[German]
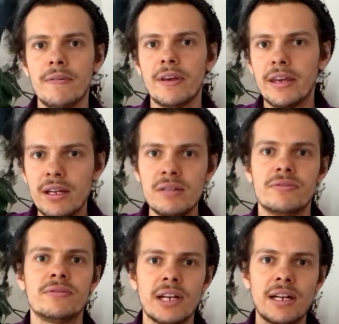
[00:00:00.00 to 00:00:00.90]

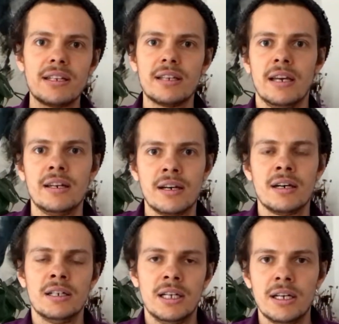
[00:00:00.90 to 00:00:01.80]
hilft wirklich
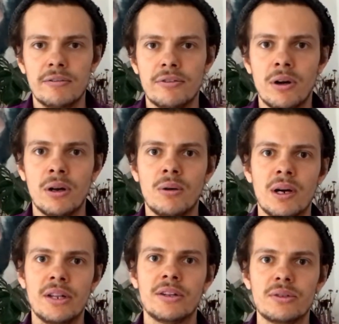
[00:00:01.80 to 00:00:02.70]
jeder
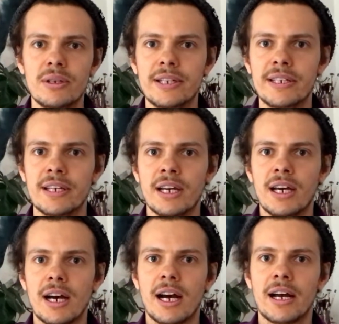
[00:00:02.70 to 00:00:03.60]
Follower natürlich
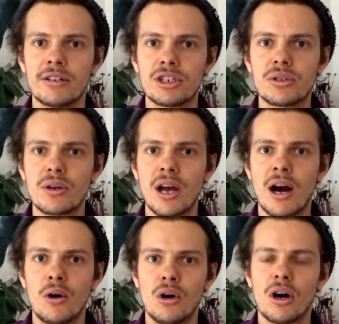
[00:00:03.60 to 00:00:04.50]
ein Stück
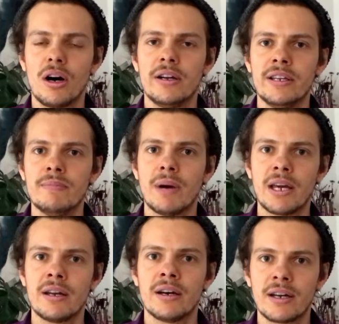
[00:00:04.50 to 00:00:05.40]
auch in
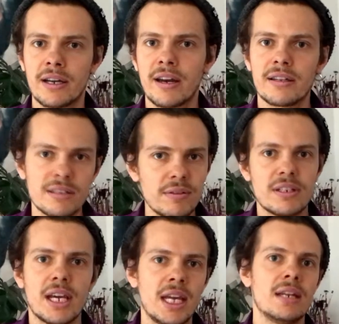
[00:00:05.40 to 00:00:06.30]
meiner
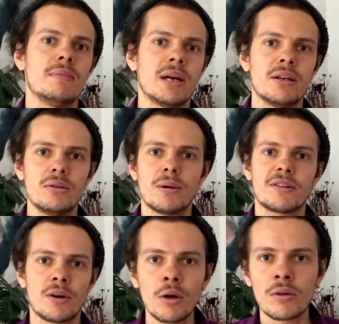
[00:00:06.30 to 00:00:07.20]
Kreativität, in meiner
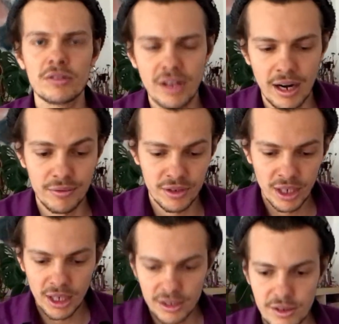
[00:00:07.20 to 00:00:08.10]
Überzeugungskraft
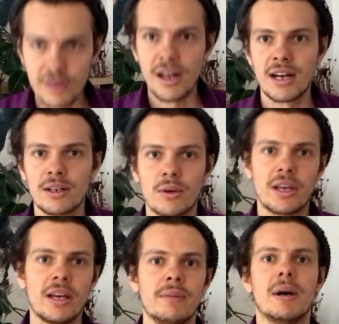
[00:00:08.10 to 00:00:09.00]
zu sagen,
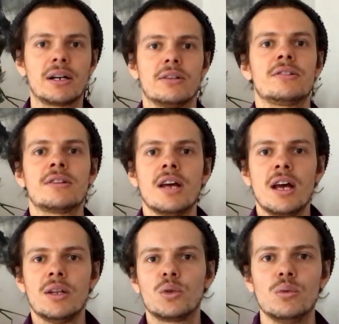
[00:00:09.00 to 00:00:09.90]
okay, Markus,
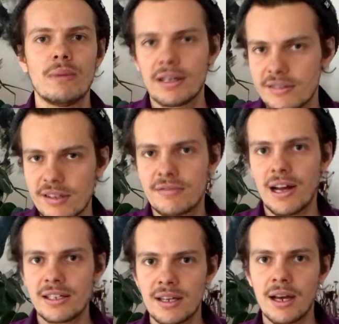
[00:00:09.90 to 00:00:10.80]
du machst das
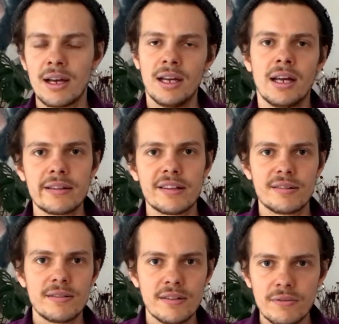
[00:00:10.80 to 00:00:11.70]
weiter,
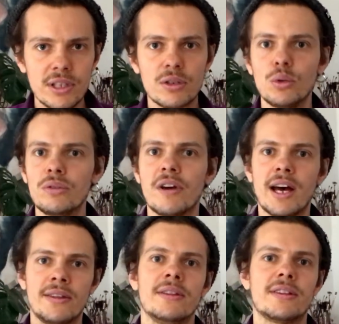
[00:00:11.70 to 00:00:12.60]
das wird gut
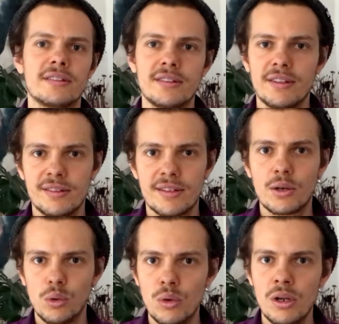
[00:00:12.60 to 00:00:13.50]
werden, das ist
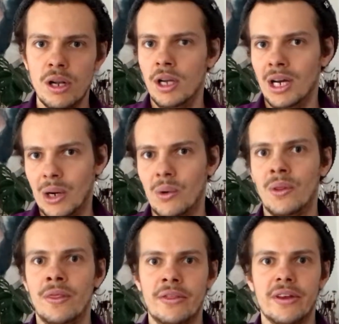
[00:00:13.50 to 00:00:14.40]
cool
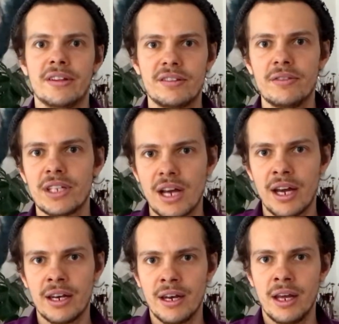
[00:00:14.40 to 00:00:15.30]
und es wird
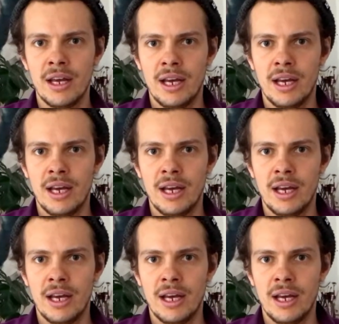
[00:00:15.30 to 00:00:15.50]
ein,